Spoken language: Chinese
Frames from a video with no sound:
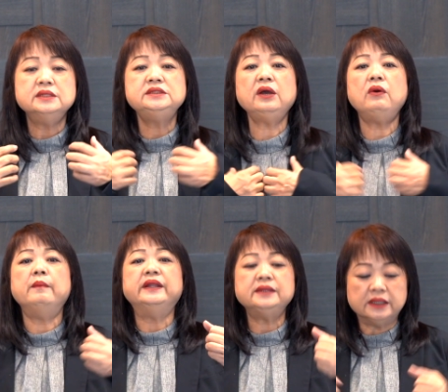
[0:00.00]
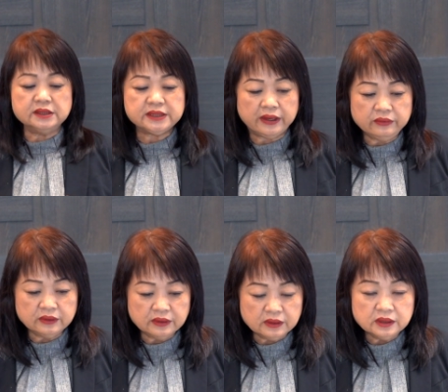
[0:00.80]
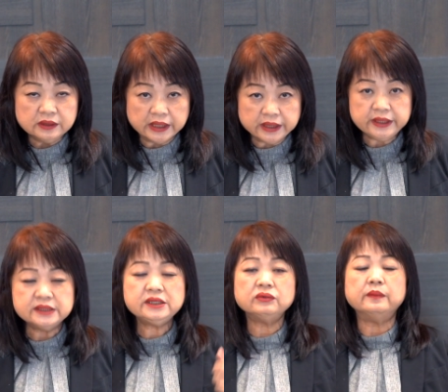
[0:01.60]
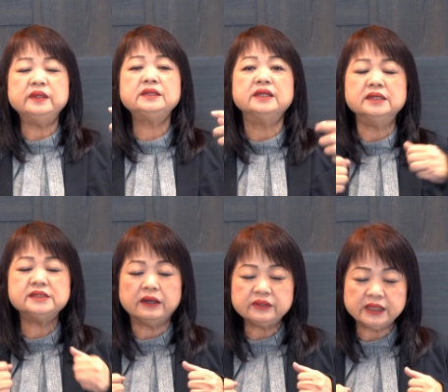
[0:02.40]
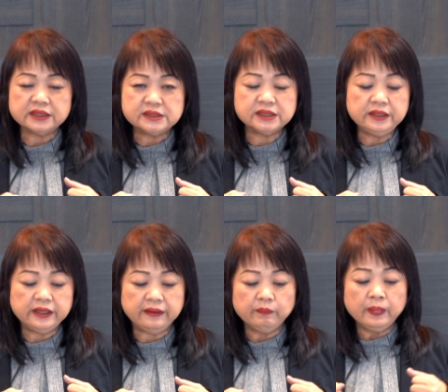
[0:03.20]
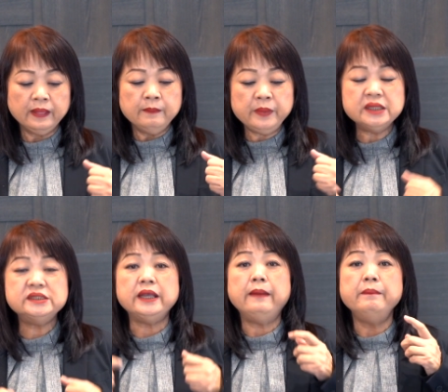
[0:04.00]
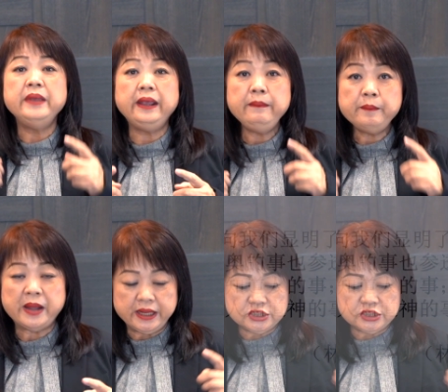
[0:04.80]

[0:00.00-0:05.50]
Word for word: 叫我们得着能力，叫我们得着他的真理，并且明白